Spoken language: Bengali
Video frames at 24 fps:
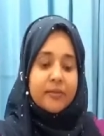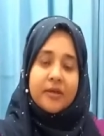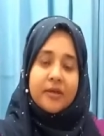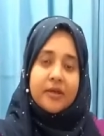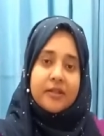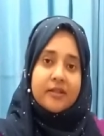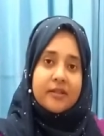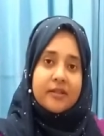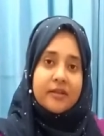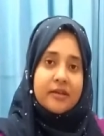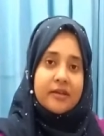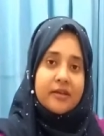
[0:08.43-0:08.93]
আমি
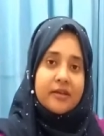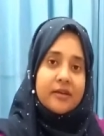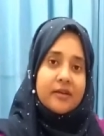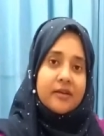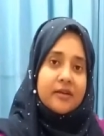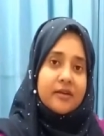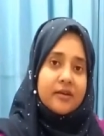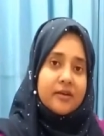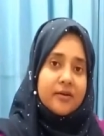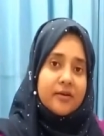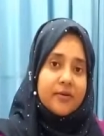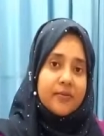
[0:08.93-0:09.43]
আজকে
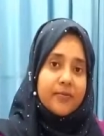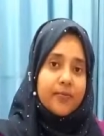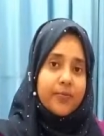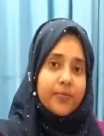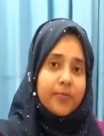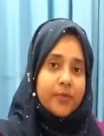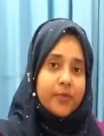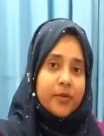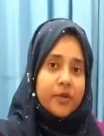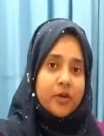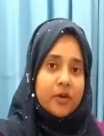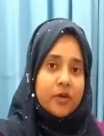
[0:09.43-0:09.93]

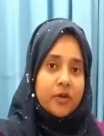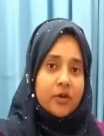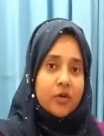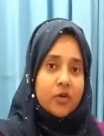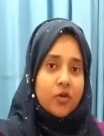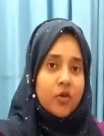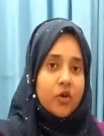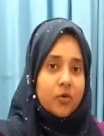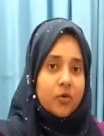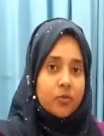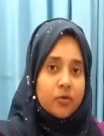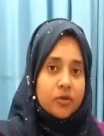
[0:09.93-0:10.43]

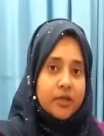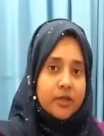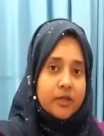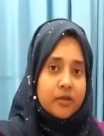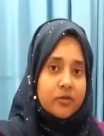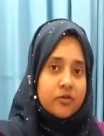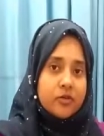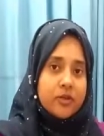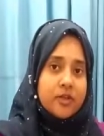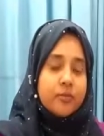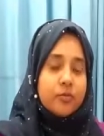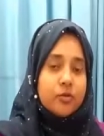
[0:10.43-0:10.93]

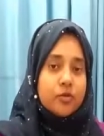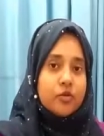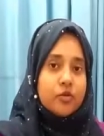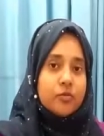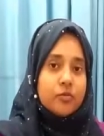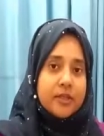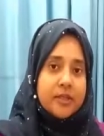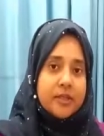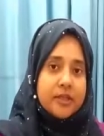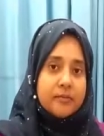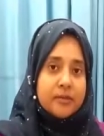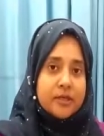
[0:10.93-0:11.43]
গর্ভধারণের প্রথম
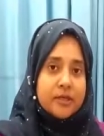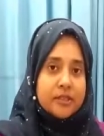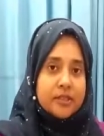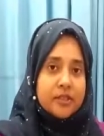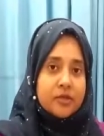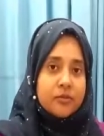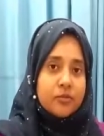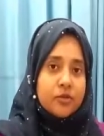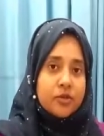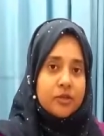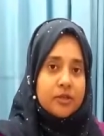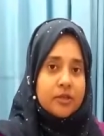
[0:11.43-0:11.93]
তিন
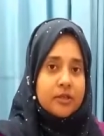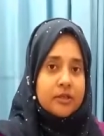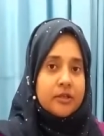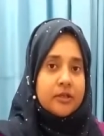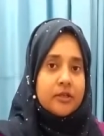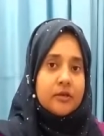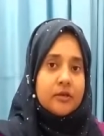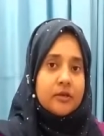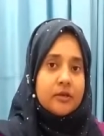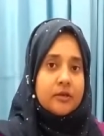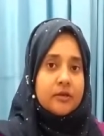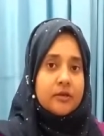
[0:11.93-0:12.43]
মাসের মধ্যে
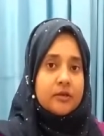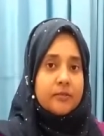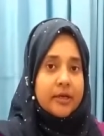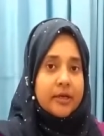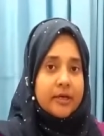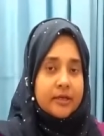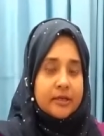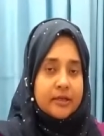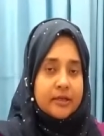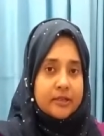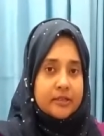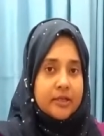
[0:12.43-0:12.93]

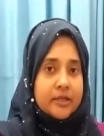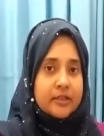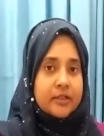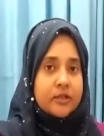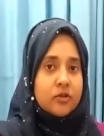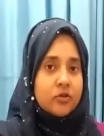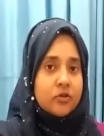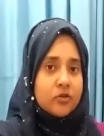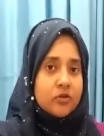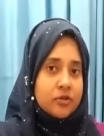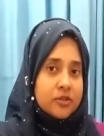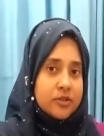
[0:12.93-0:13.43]
মায়েরা
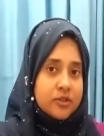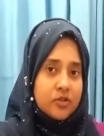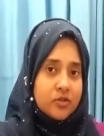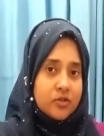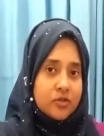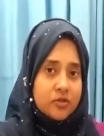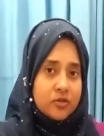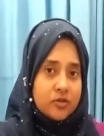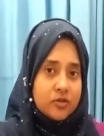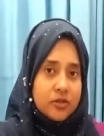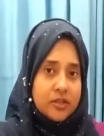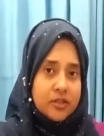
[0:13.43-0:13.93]
সাধারণত যে
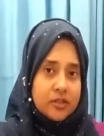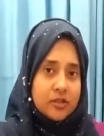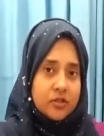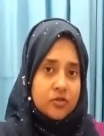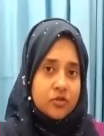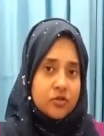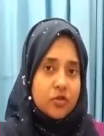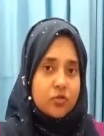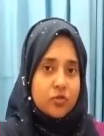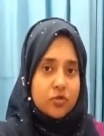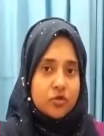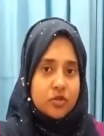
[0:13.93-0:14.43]
ধরনের
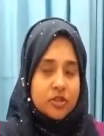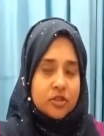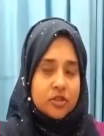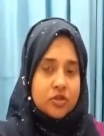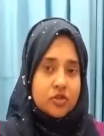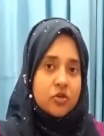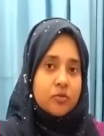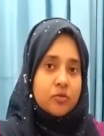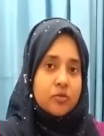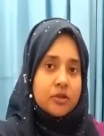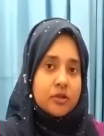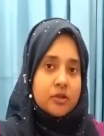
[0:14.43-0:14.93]
সমস্যার
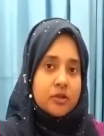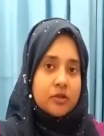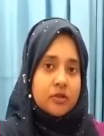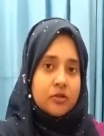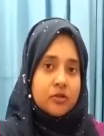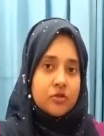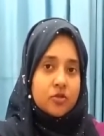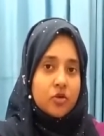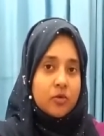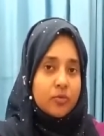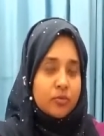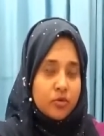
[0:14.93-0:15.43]

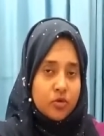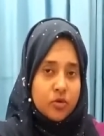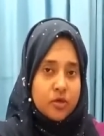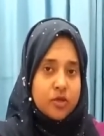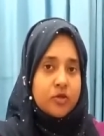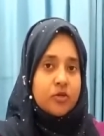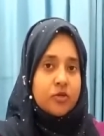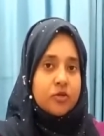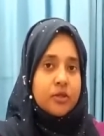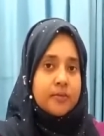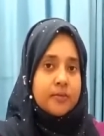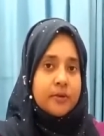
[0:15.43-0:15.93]

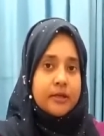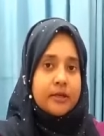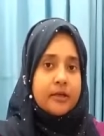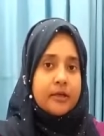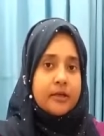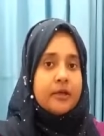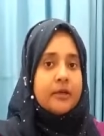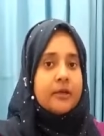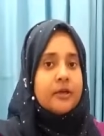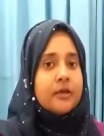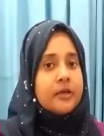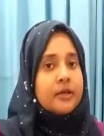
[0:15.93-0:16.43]
সম্মুখীন হতে পারে
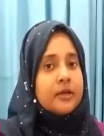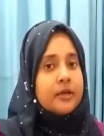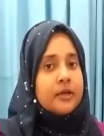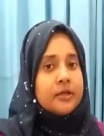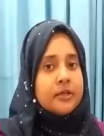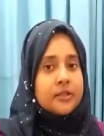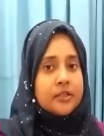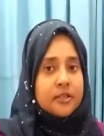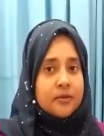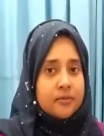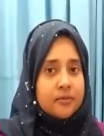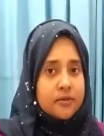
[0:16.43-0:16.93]

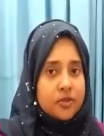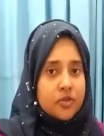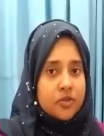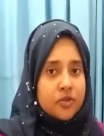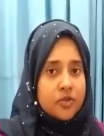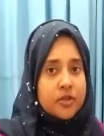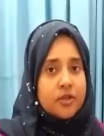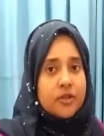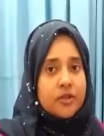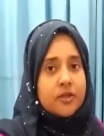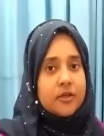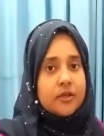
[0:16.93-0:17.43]
সে
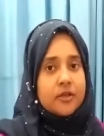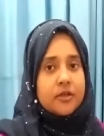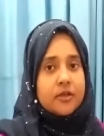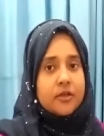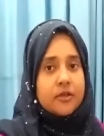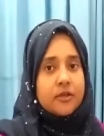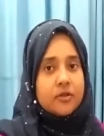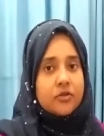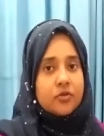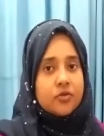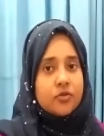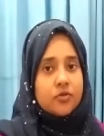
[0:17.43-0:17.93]
বিষয়ে
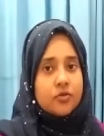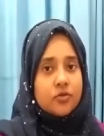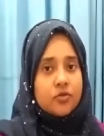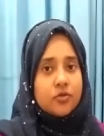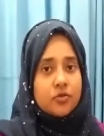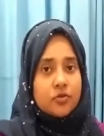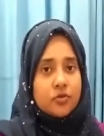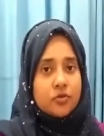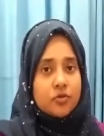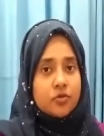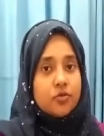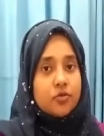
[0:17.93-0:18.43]
কিছু
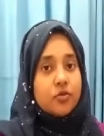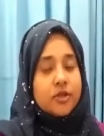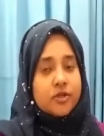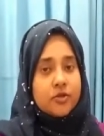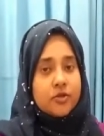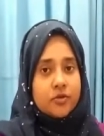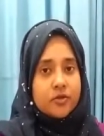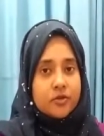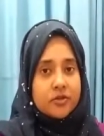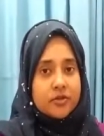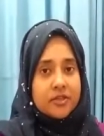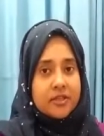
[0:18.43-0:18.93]
তুলে
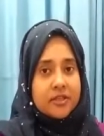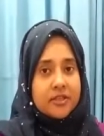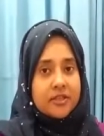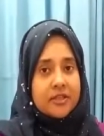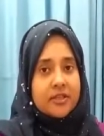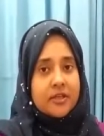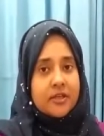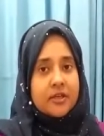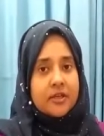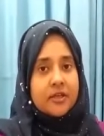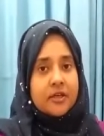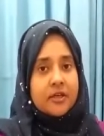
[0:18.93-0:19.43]
ধরছি
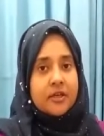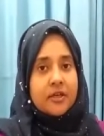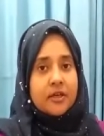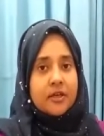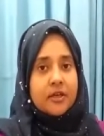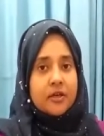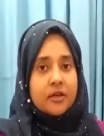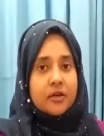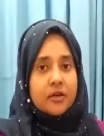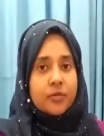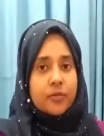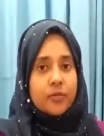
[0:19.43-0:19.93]

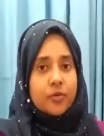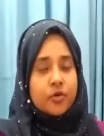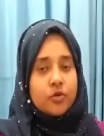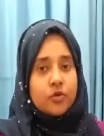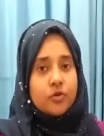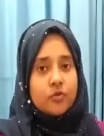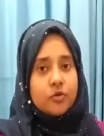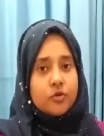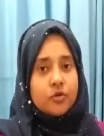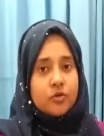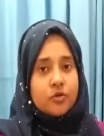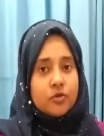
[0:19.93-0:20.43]

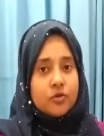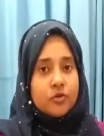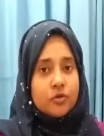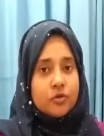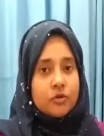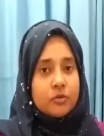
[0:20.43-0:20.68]
প্রথমত